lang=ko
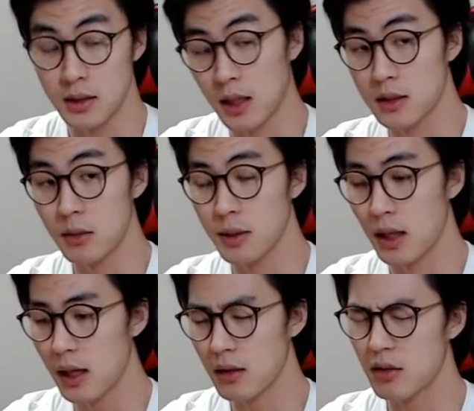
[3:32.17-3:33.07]

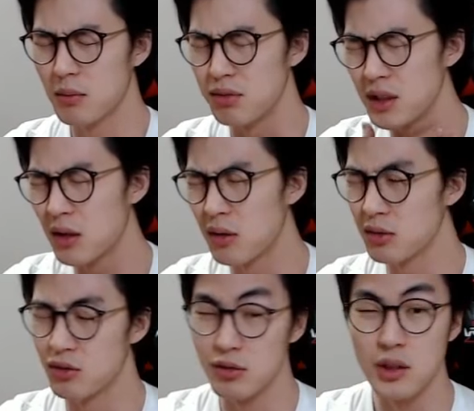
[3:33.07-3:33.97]
약점이나 그런 부작용을
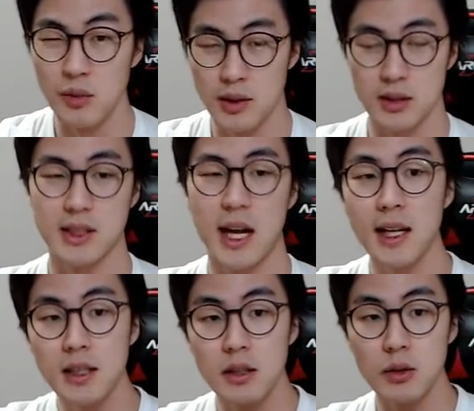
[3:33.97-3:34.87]
줄이기 위해서
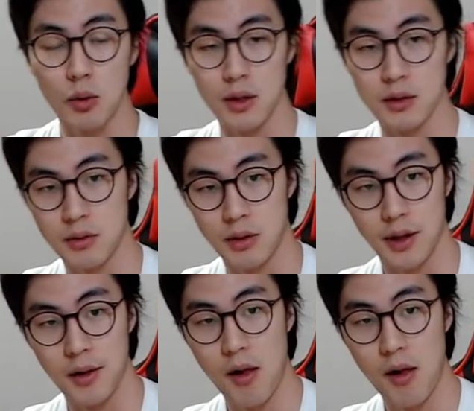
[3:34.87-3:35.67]
사이클을 돌리는 거예요.